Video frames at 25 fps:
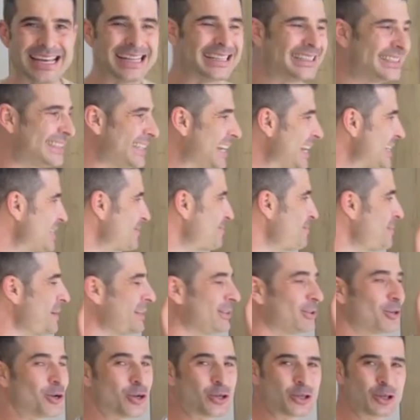y 3
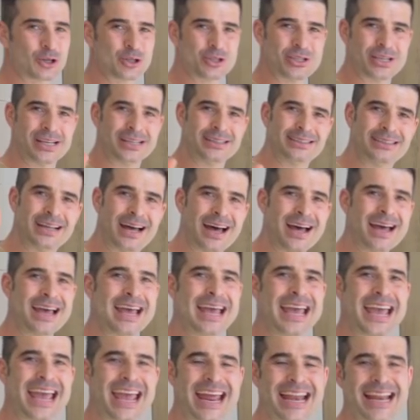metros 80
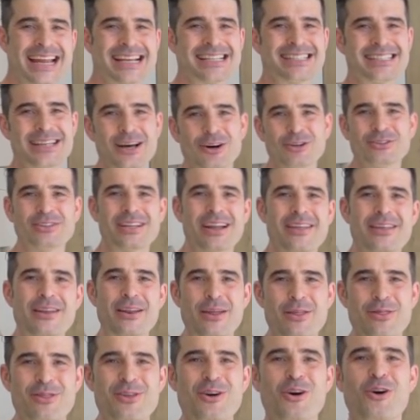en esta otra
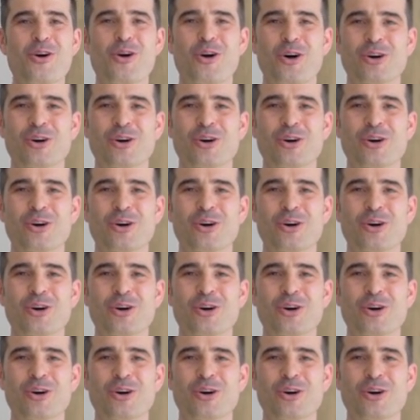dirección,